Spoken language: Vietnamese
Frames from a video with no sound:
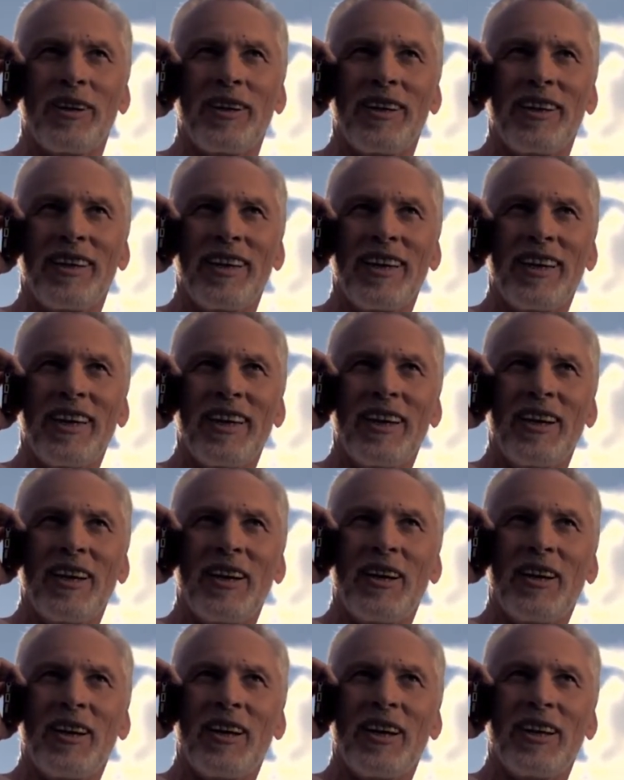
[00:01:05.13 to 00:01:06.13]
vì thế chúng
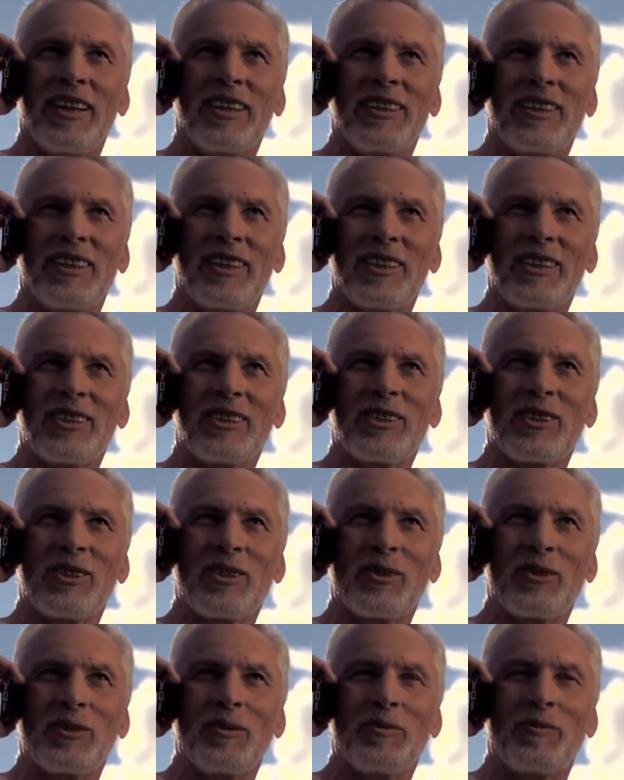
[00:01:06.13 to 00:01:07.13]
tôi mới có buổi học
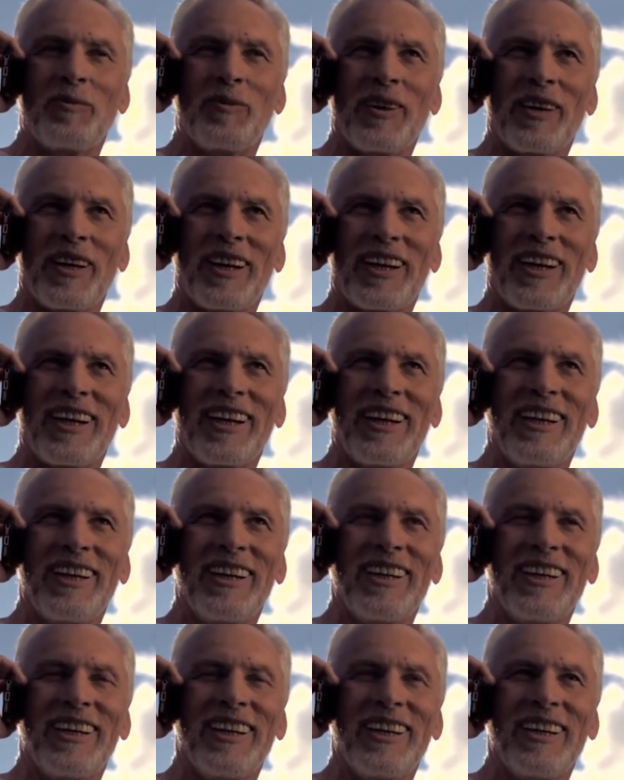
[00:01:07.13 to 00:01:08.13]
lớp này, con
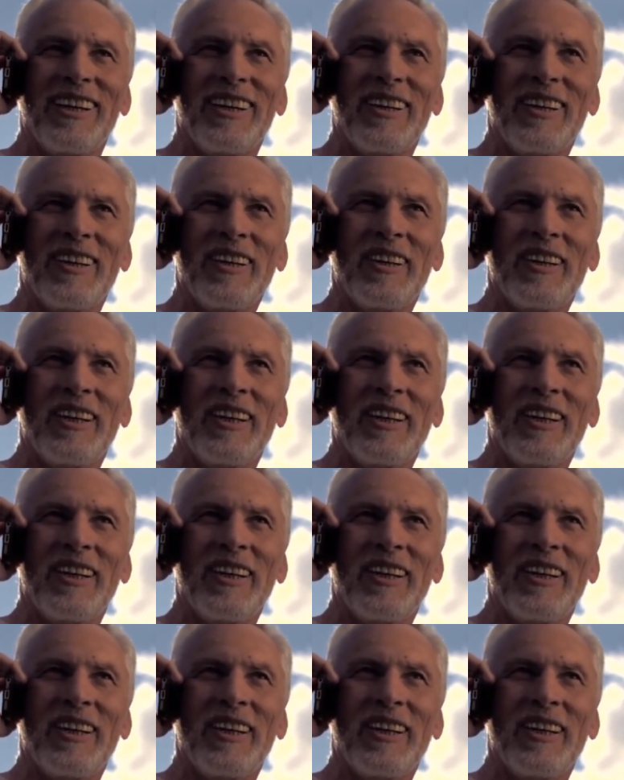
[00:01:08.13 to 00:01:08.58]
bé Trang Anh,